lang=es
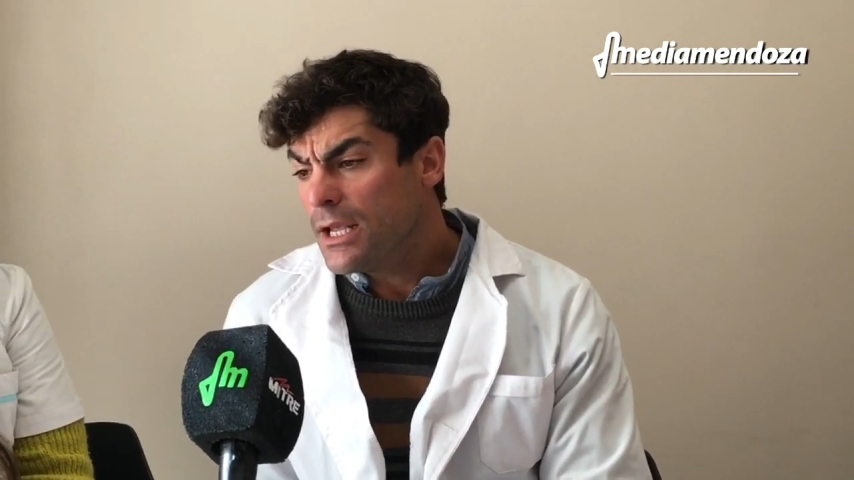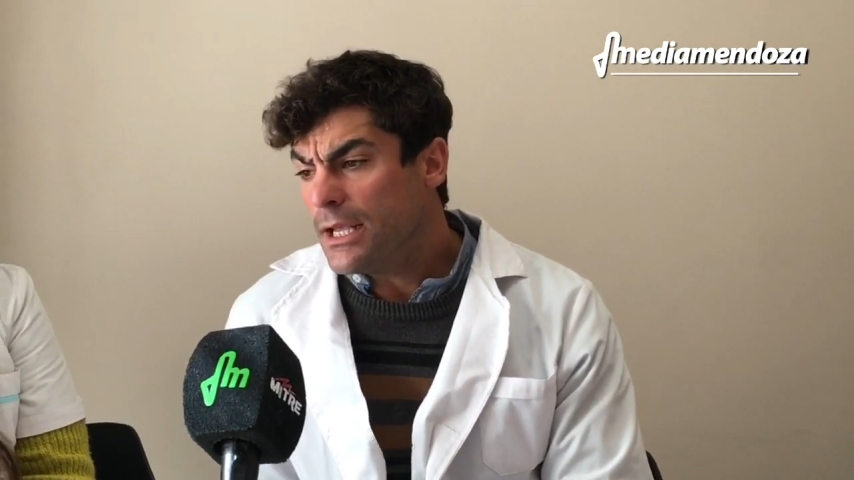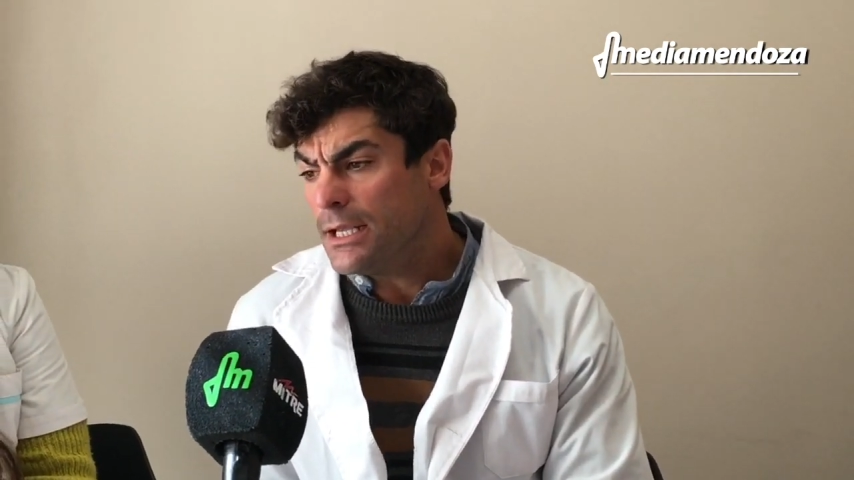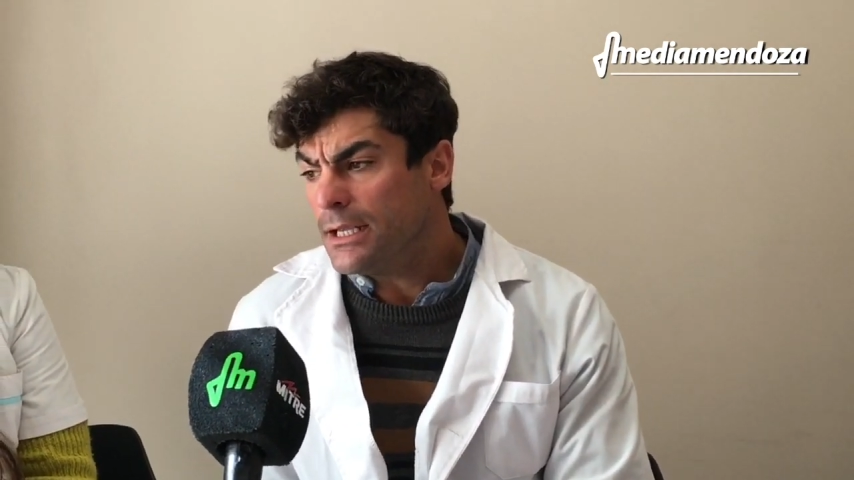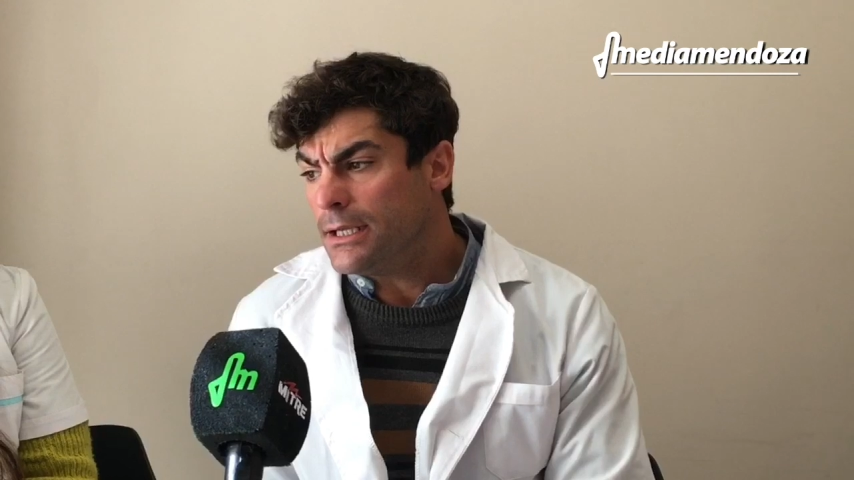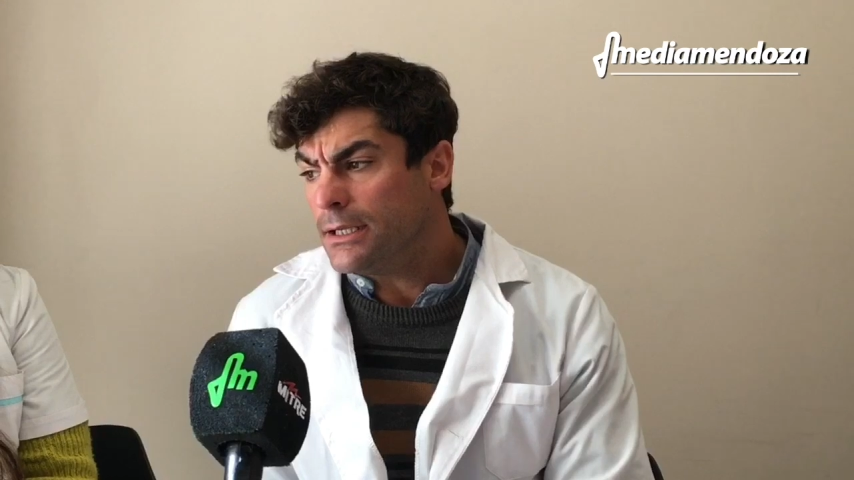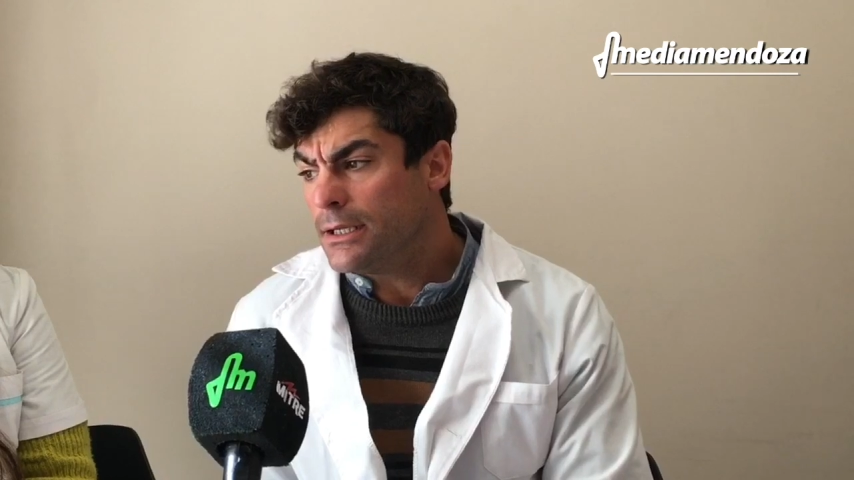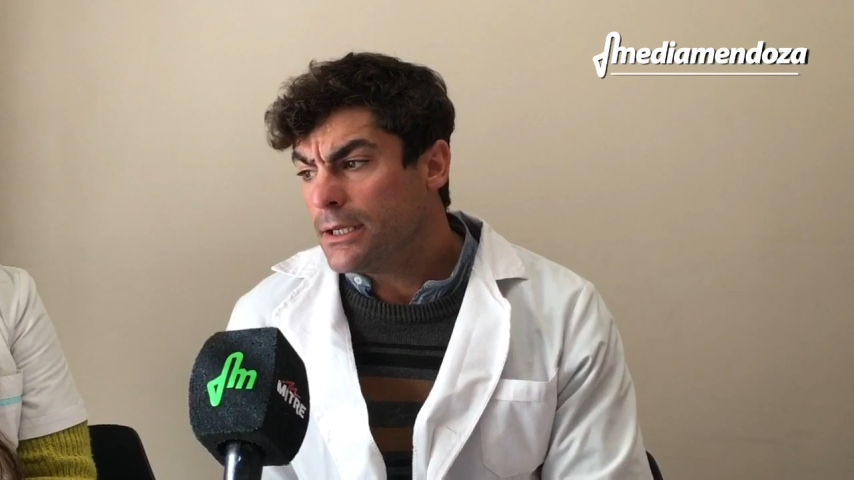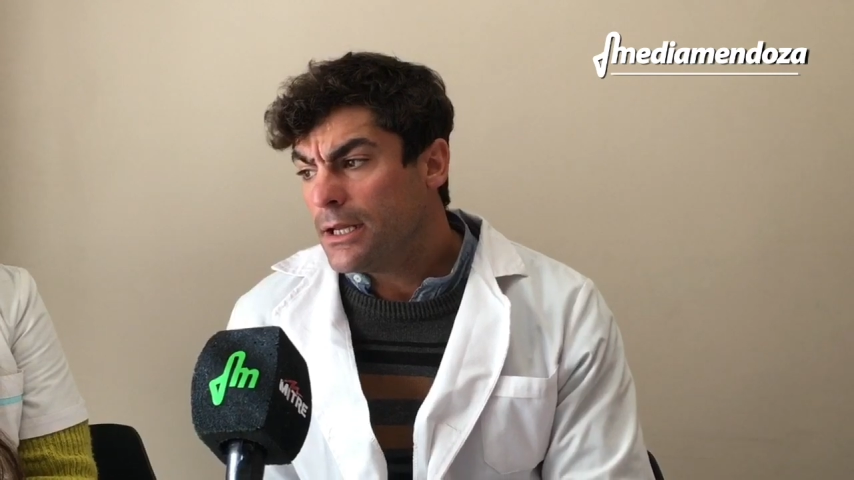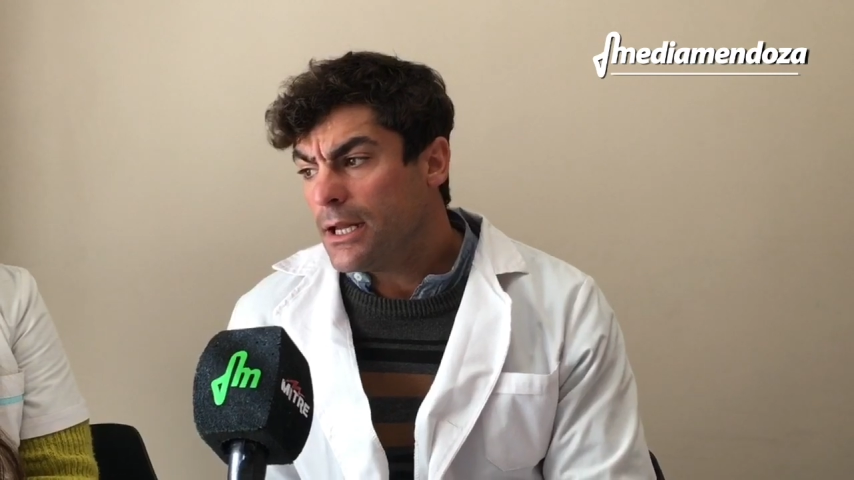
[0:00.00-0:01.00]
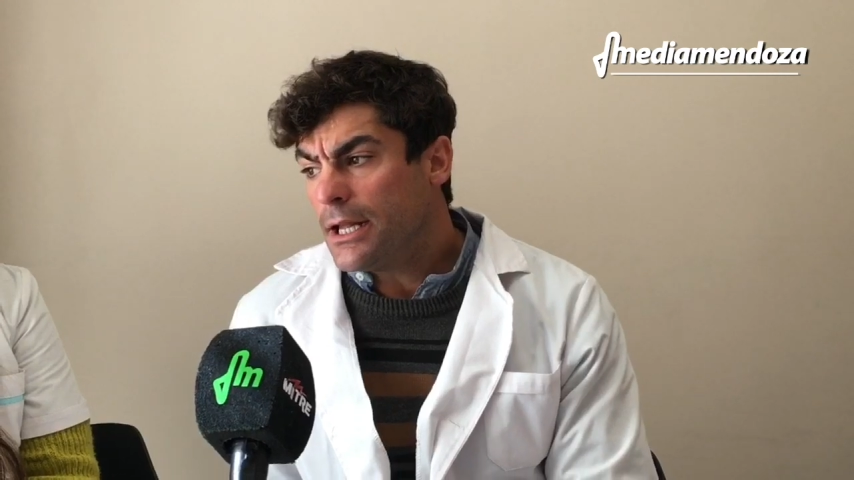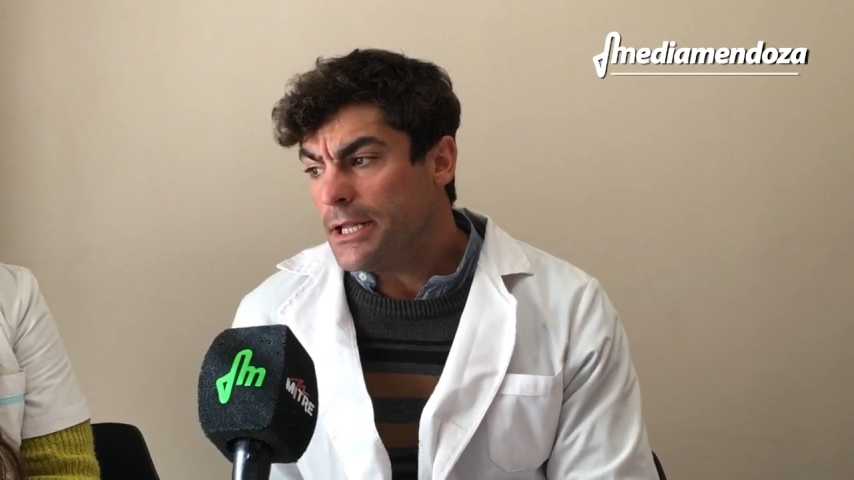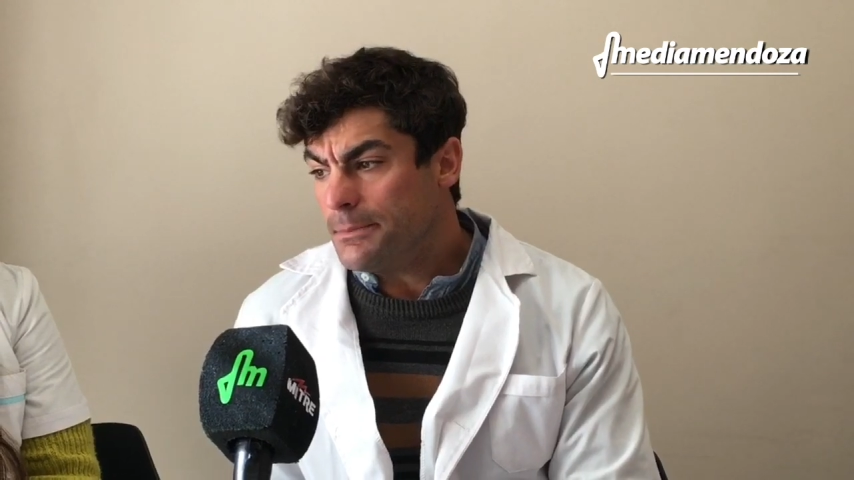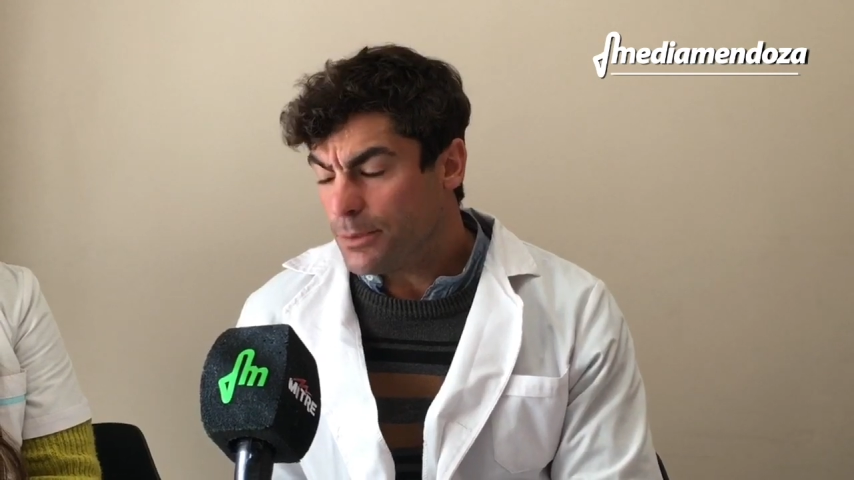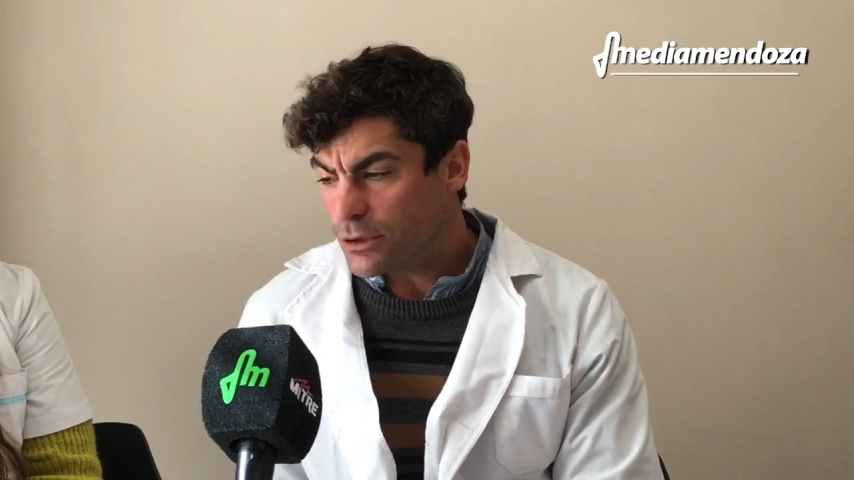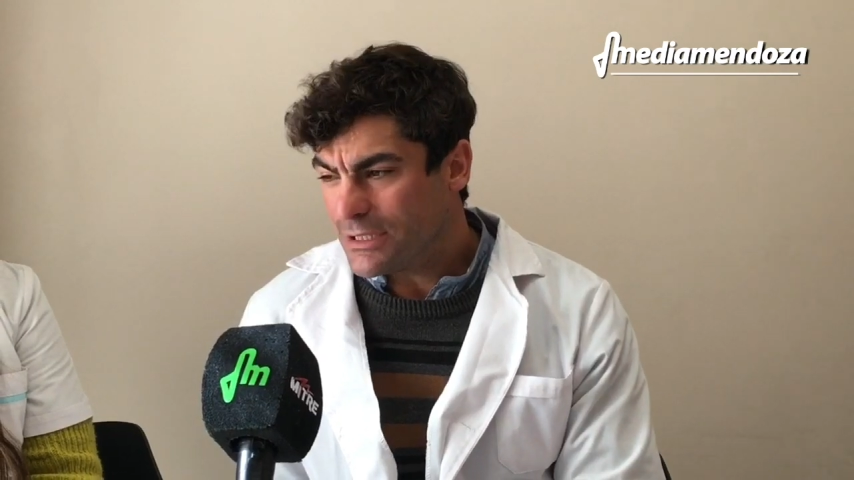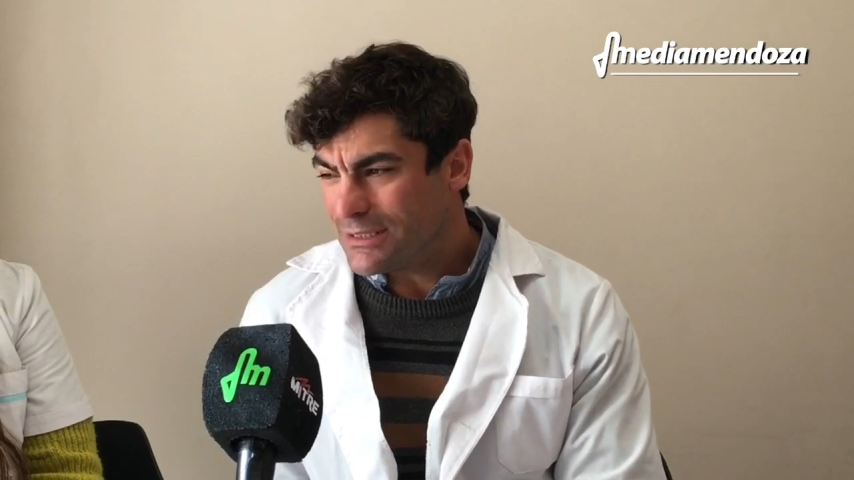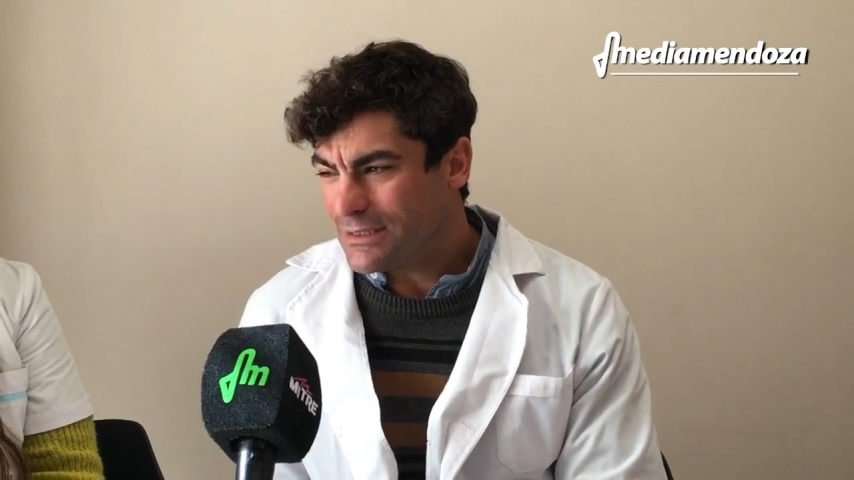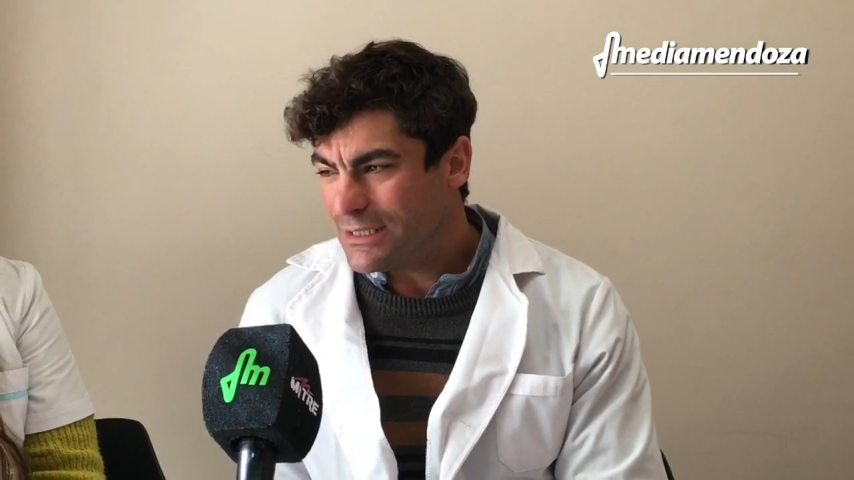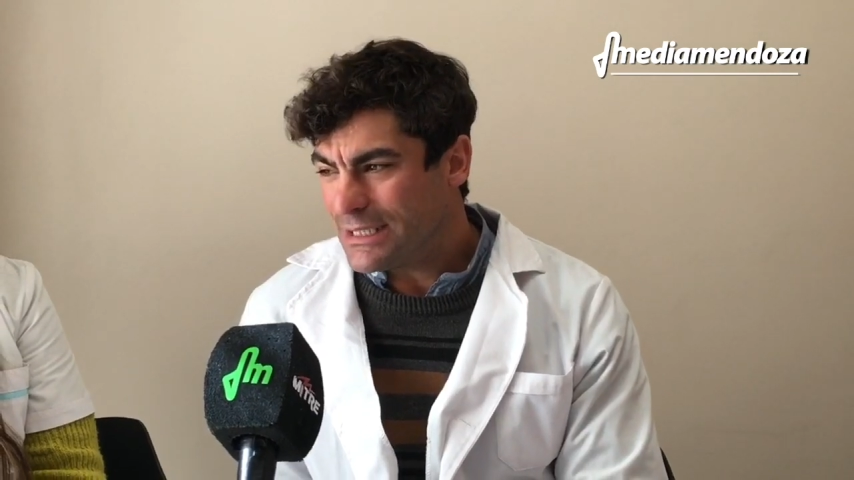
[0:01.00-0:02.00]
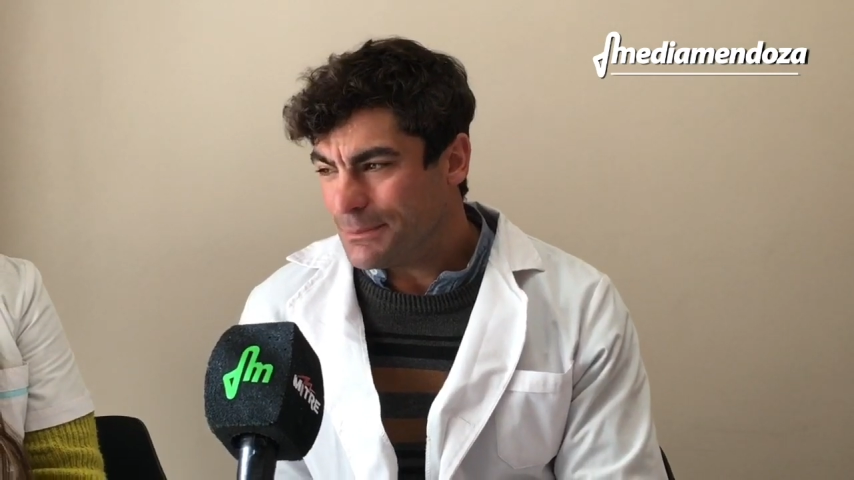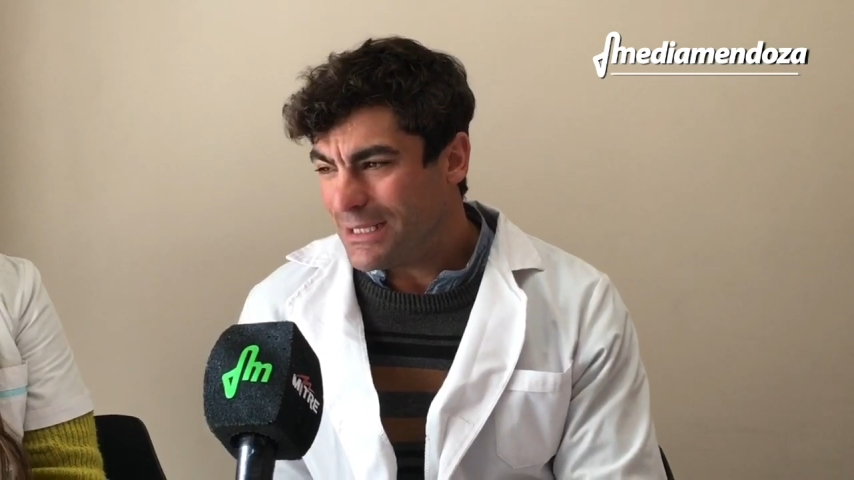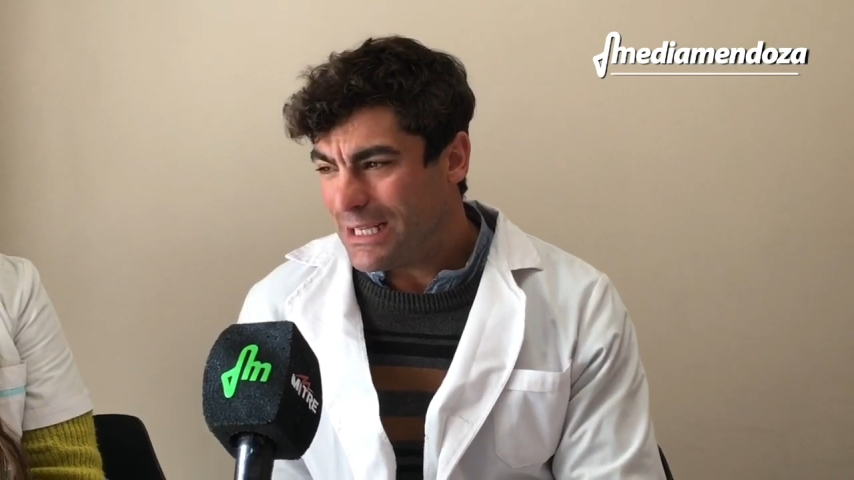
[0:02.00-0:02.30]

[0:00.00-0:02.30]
Eh, es importante el tema